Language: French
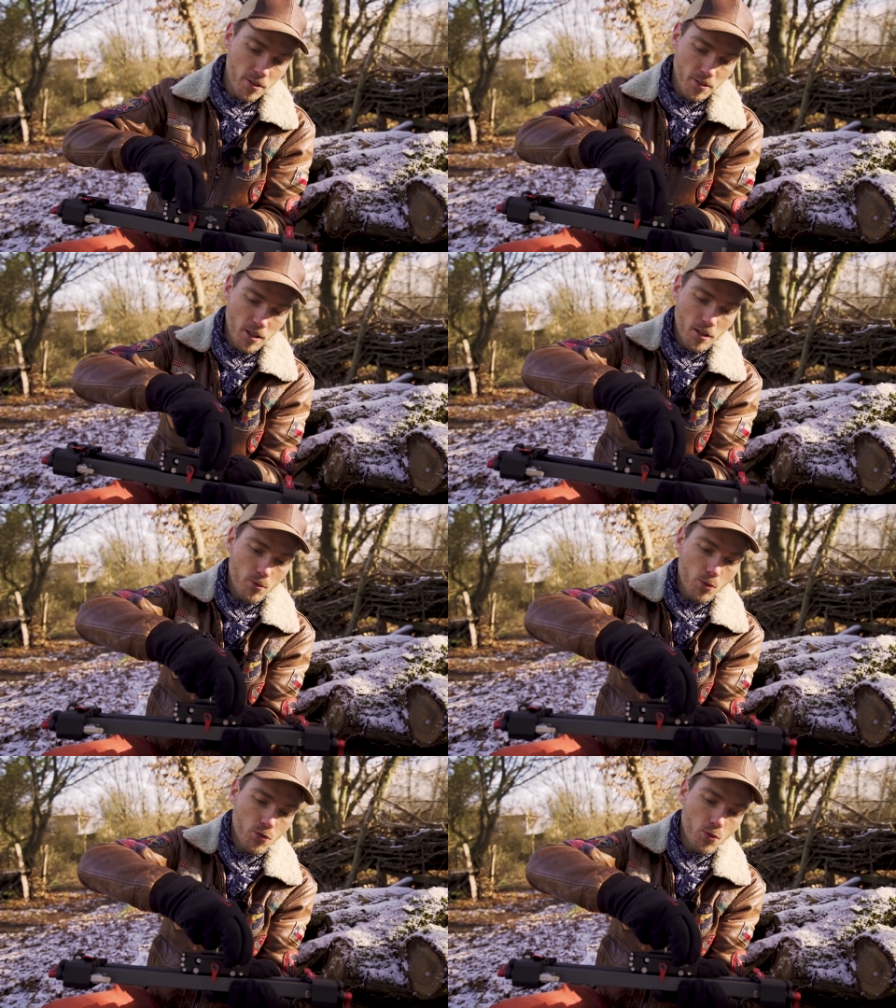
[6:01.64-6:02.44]
ici,
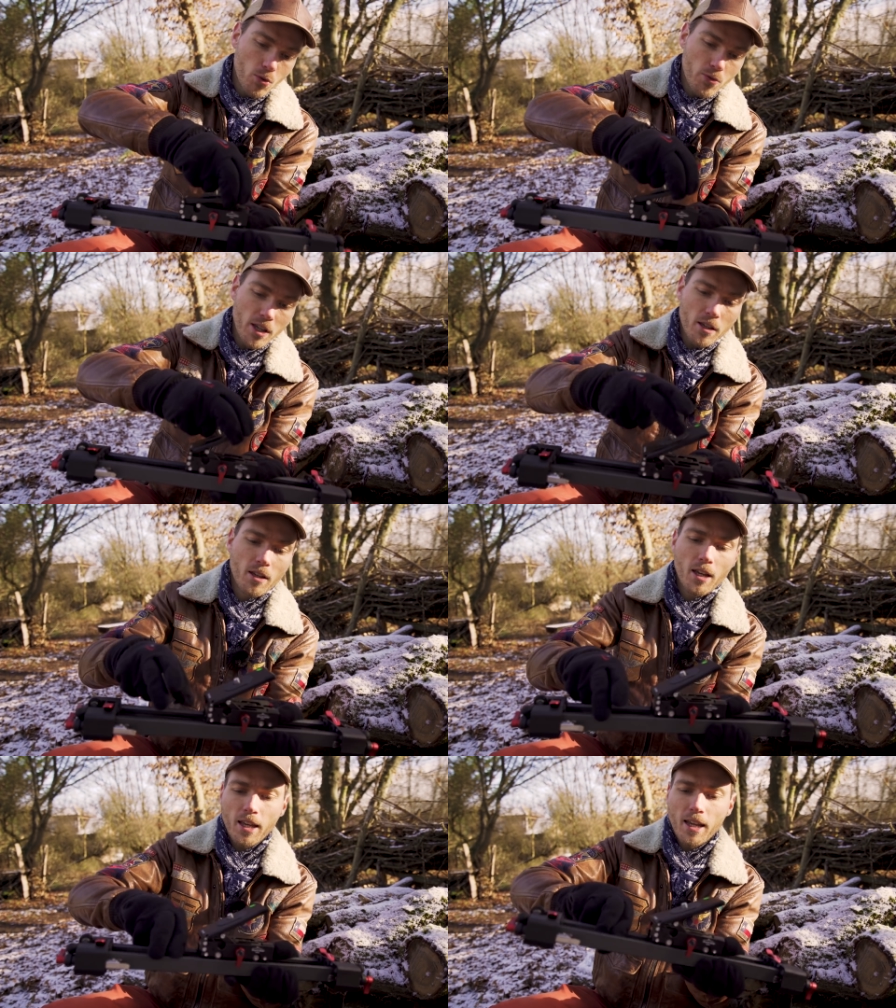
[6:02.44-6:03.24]
vous soulevez
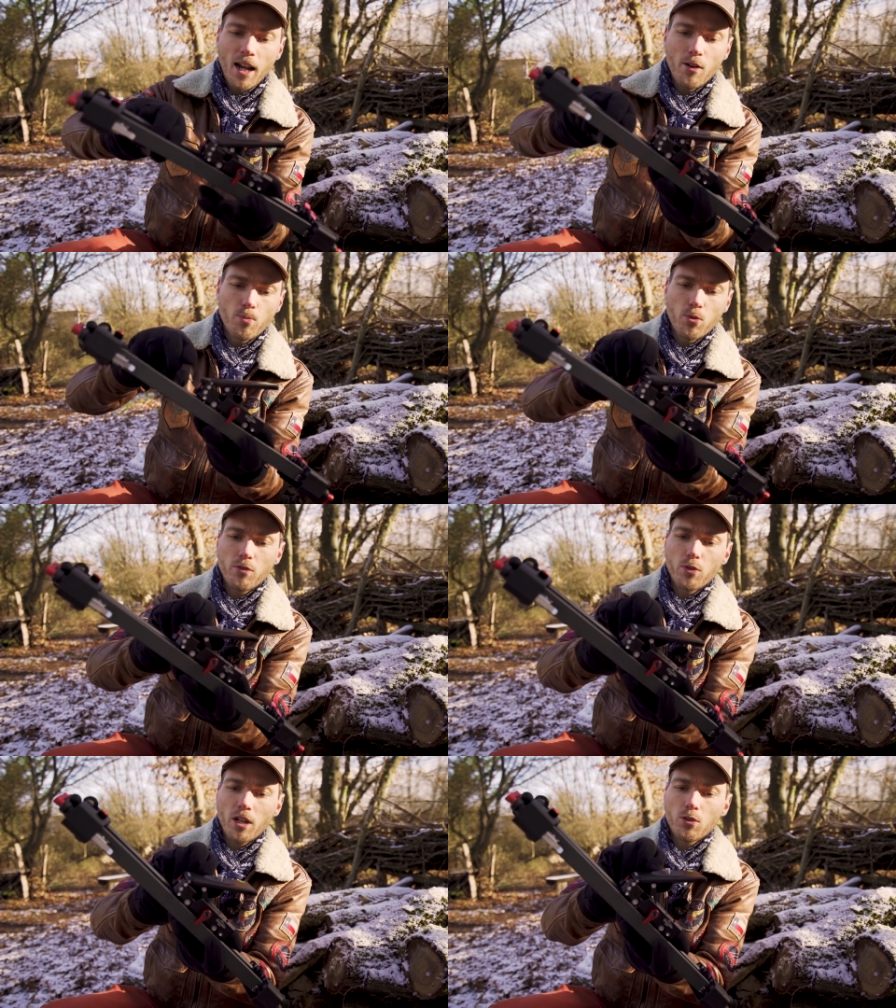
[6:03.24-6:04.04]
et là vous
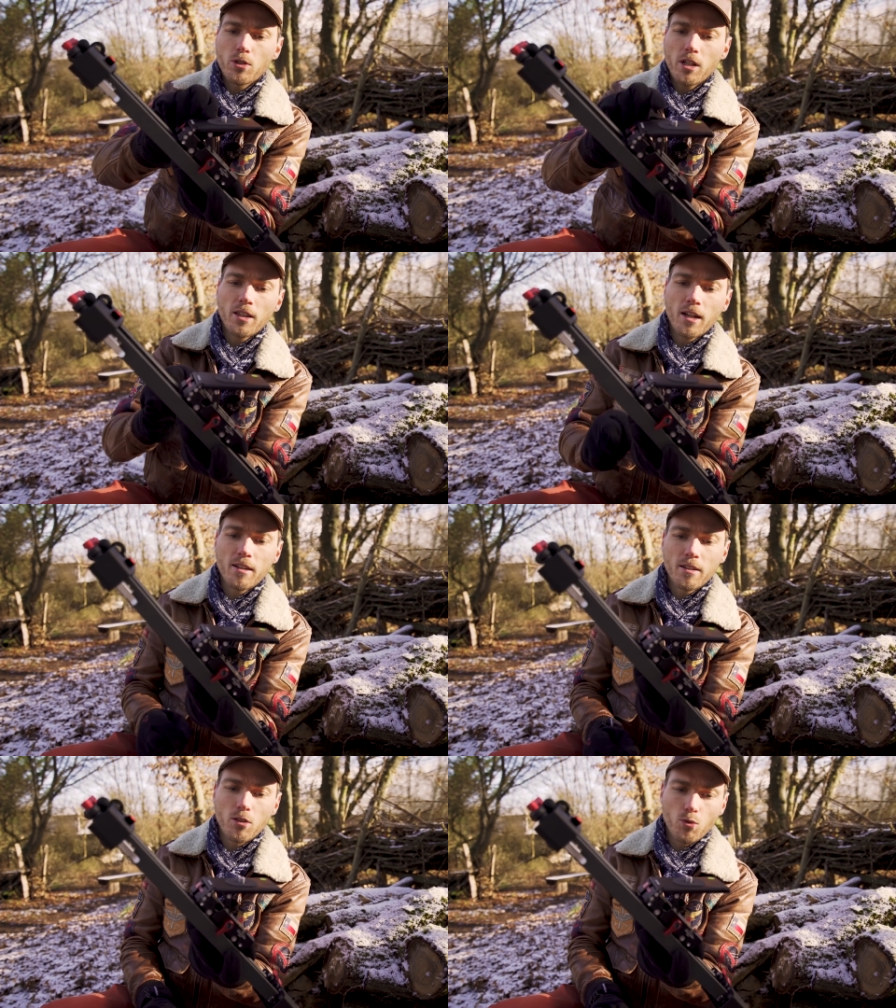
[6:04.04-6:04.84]
pouvez venir donner une
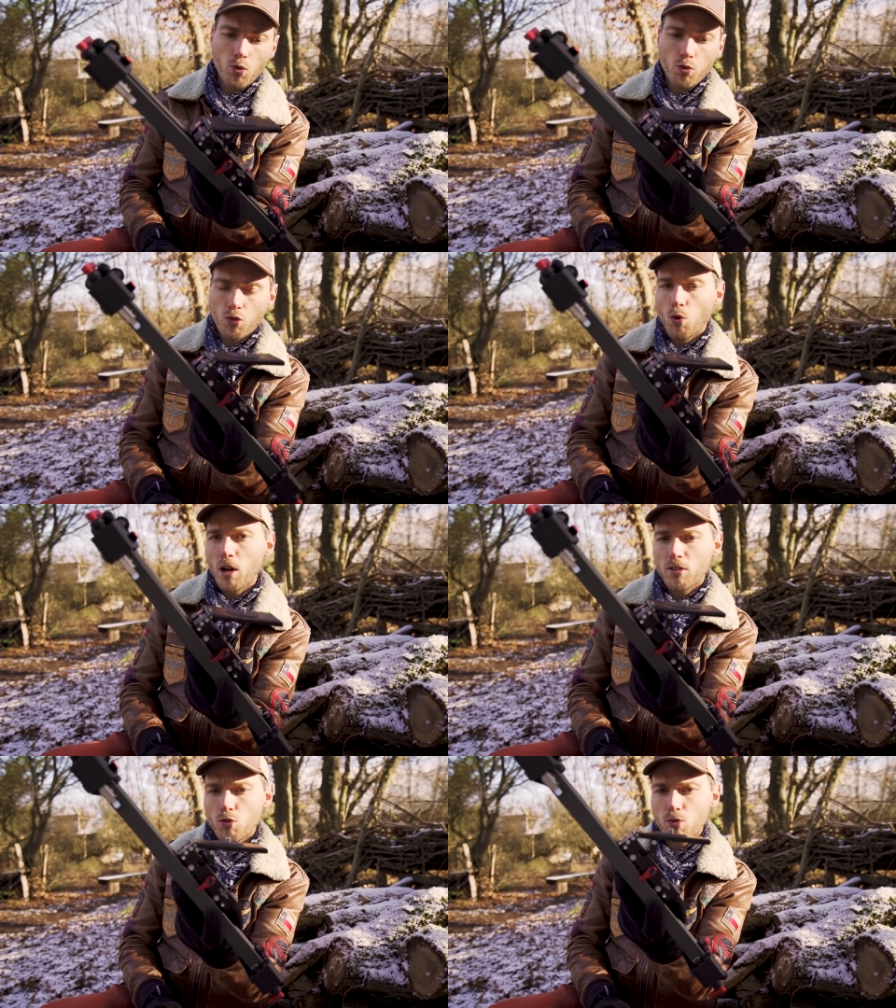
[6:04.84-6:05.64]
inclinaison, je
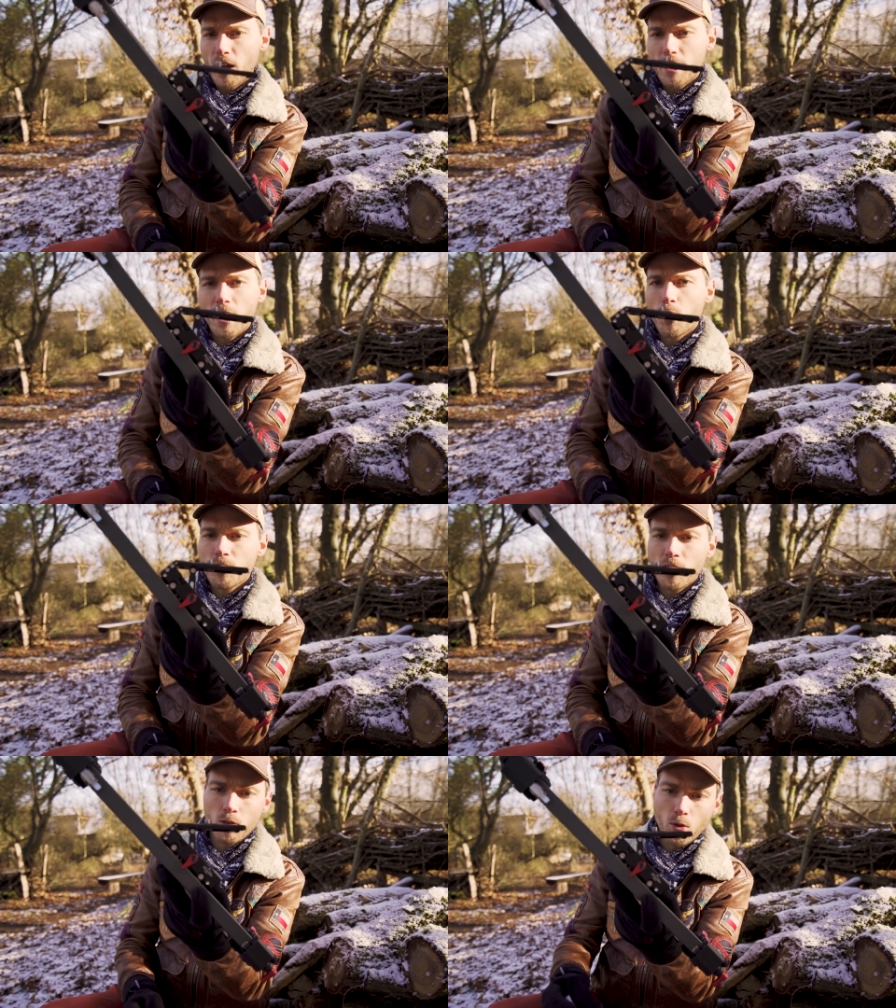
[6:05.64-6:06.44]
crois que c'est jusqu'à
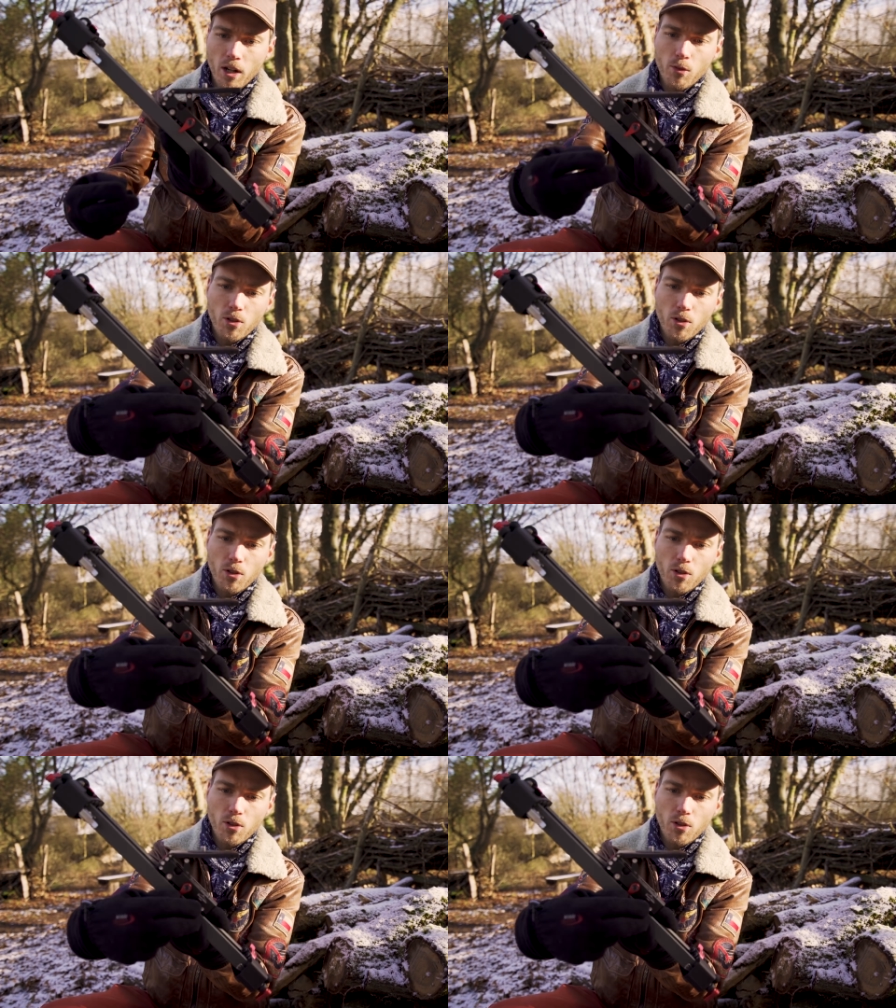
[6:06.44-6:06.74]
45 degrés.